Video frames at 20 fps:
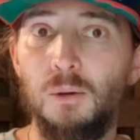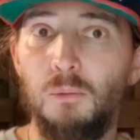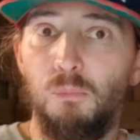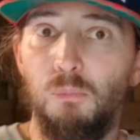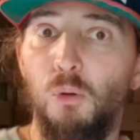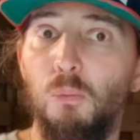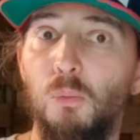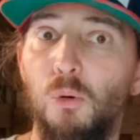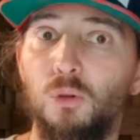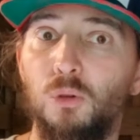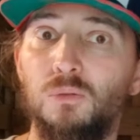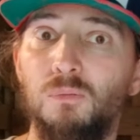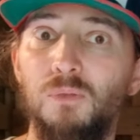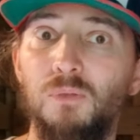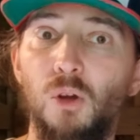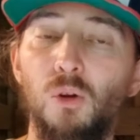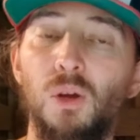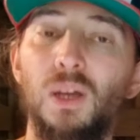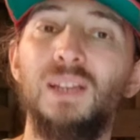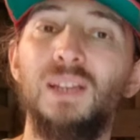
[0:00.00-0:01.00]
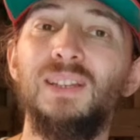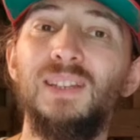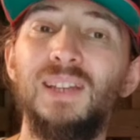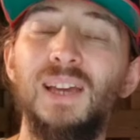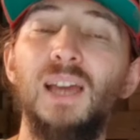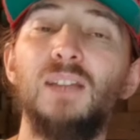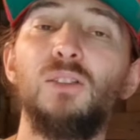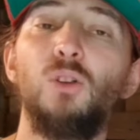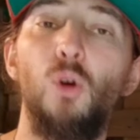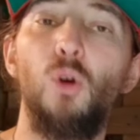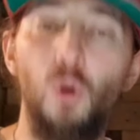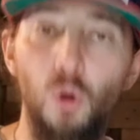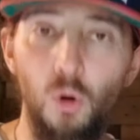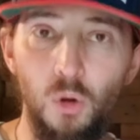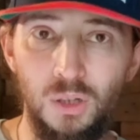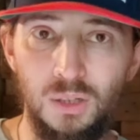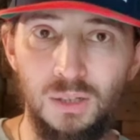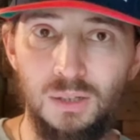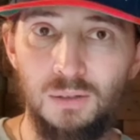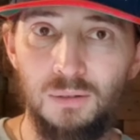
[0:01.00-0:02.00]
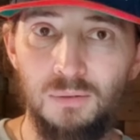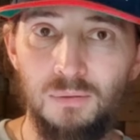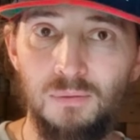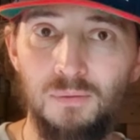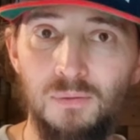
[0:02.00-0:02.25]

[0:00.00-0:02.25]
promoten wir auch indirekt euch.